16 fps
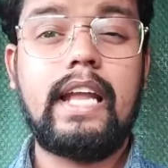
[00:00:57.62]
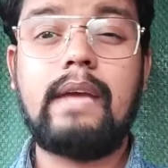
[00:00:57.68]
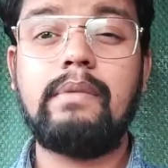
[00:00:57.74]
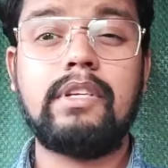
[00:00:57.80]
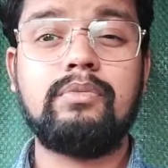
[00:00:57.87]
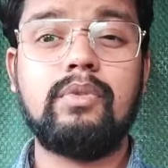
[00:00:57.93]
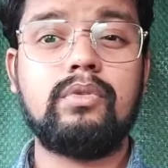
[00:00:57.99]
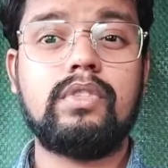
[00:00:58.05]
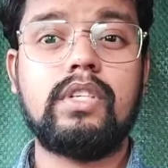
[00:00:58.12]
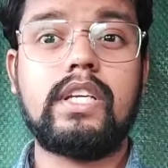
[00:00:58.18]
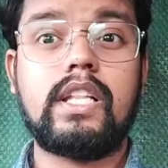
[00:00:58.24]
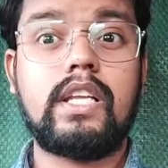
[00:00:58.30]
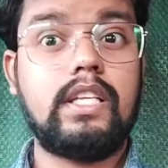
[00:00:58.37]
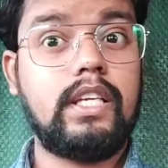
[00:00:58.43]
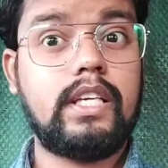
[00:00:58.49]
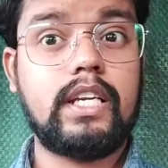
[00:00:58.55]
था क्लाइमेक्स में उतना
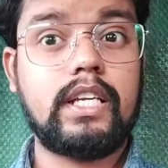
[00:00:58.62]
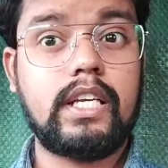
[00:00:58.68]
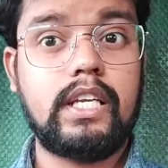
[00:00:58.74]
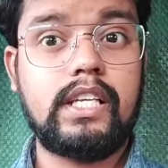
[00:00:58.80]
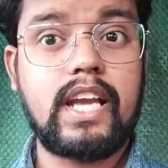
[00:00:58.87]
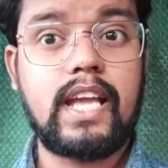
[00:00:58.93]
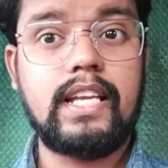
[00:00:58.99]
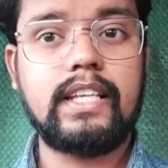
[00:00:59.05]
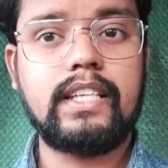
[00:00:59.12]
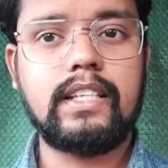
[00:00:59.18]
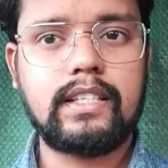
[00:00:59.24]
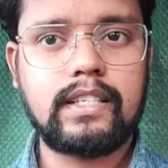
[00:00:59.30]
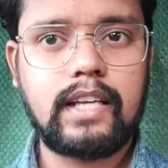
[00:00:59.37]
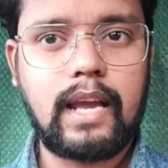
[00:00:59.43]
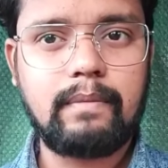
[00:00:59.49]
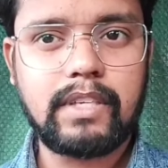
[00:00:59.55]
ज्यादा निखर के नहीं आया लेकिन
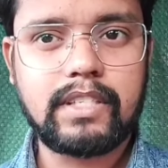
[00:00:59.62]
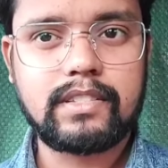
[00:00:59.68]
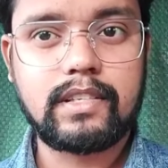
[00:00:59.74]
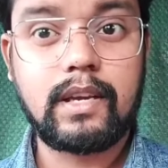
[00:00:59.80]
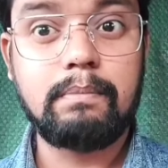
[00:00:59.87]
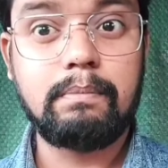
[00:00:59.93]
क्लाइमेक्स